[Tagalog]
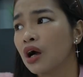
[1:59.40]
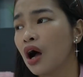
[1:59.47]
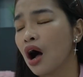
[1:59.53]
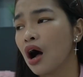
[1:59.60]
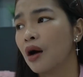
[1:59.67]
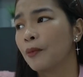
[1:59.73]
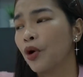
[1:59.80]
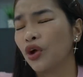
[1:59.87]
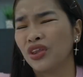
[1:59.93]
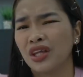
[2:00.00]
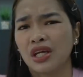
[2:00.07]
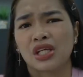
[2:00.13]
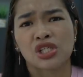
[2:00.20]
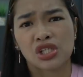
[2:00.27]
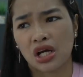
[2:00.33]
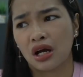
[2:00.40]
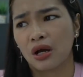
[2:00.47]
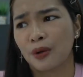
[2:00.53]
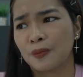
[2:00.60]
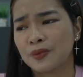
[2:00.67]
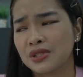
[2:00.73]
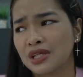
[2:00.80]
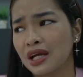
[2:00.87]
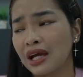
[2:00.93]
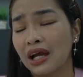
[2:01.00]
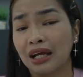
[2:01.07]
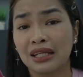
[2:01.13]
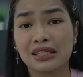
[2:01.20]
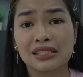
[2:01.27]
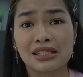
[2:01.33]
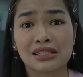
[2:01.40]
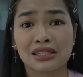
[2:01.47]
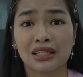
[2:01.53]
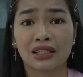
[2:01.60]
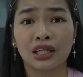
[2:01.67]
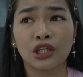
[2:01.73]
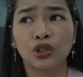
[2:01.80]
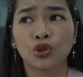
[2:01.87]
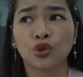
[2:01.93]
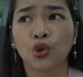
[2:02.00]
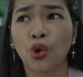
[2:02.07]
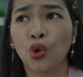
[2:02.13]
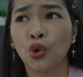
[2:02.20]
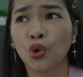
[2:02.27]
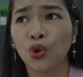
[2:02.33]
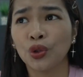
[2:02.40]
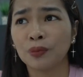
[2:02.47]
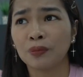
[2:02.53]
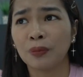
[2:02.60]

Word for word: um, online shops, nakakainis kasi they don't